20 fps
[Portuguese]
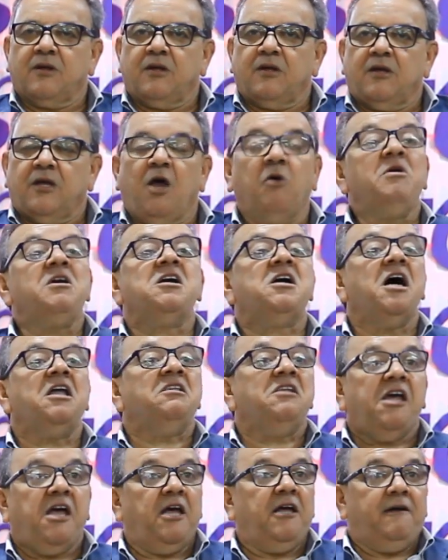Eu
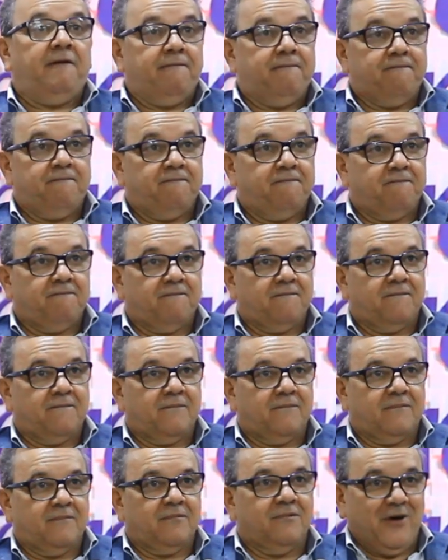enganei.
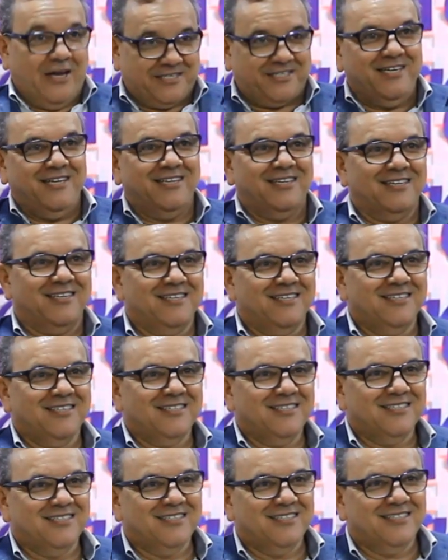Não é assim?
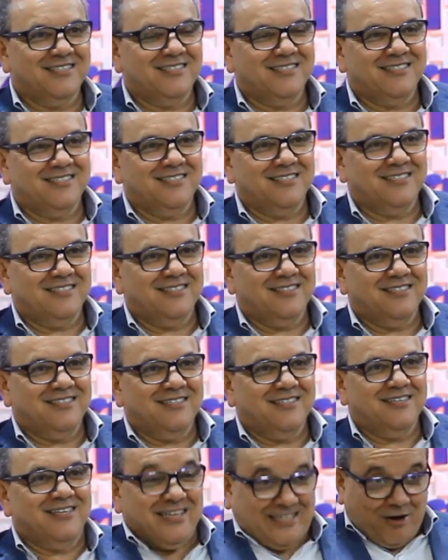
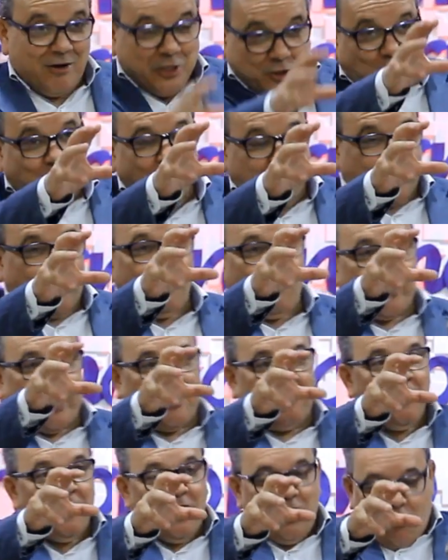Então escuta, eu
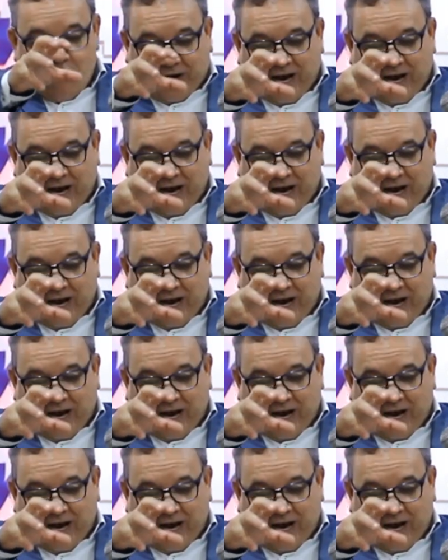quero, eu